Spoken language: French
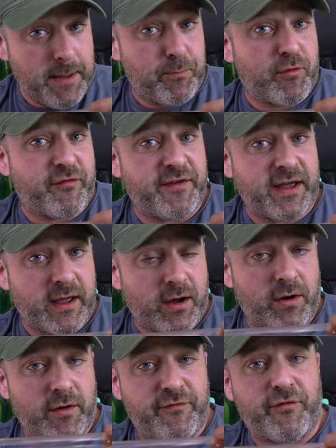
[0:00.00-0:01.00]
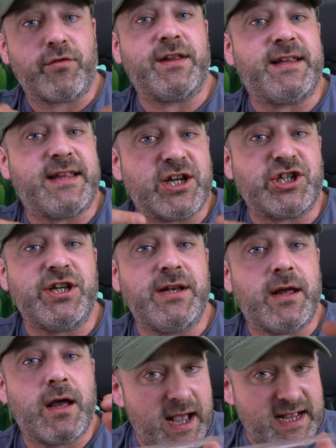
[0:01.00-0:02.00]
pour faire fonder ta
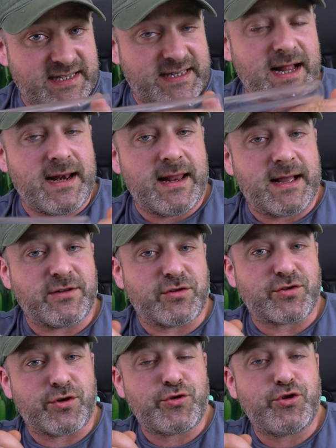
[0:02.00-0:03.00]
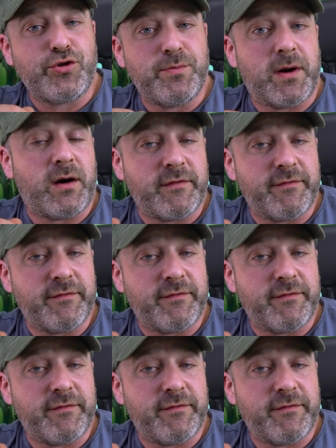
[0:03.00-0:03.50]
gine, installe-la dans un tube en